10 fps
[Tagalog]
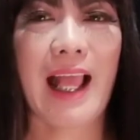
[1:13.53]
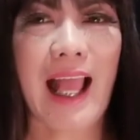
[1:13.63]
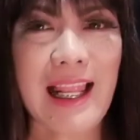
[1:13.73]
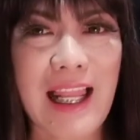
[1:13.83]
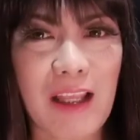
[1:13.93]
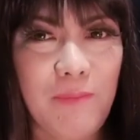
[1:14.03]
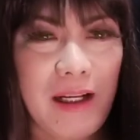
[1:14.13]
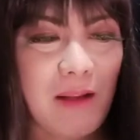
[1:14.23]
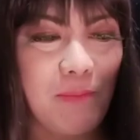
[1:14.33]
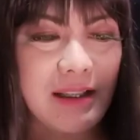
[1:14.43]
ang laki pa
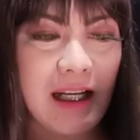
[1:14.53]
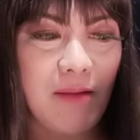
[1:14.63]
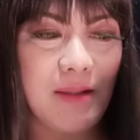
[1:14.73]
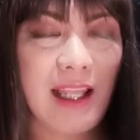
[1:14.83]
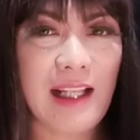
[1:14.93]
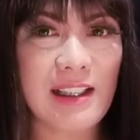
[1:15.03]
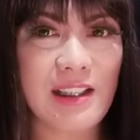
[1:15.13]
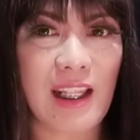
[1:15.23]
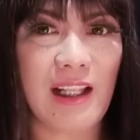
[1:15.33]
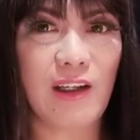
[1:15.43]
rin. Pasalamat tayo sa
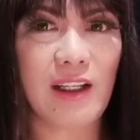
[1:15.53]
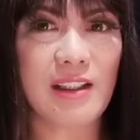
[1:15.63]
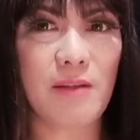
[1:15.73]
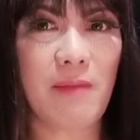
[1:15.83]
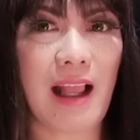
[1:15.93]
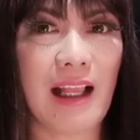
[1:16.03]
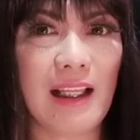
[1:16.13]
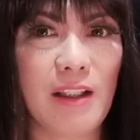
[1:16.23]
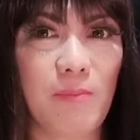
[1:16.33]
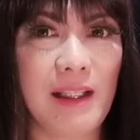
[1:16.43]
seller kasi maaga
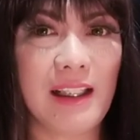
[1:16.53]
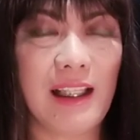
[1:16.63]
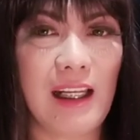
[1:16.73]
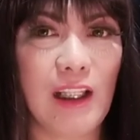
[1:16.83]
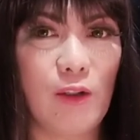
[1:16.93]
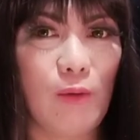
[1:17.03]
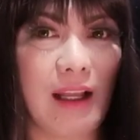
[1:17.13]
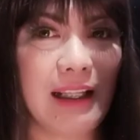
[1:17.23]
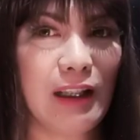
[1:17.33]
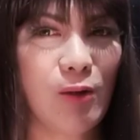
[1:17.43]
niya pinadala yung
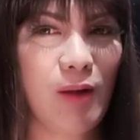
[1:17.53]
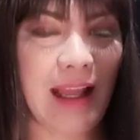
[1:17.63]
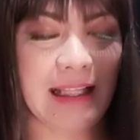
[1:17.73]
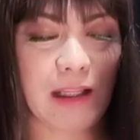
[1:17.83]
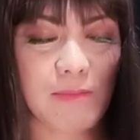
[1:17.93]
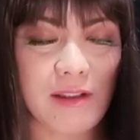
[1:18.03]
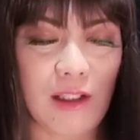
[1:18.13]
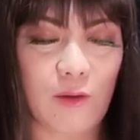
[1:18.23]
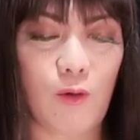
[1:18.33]
itong items na to.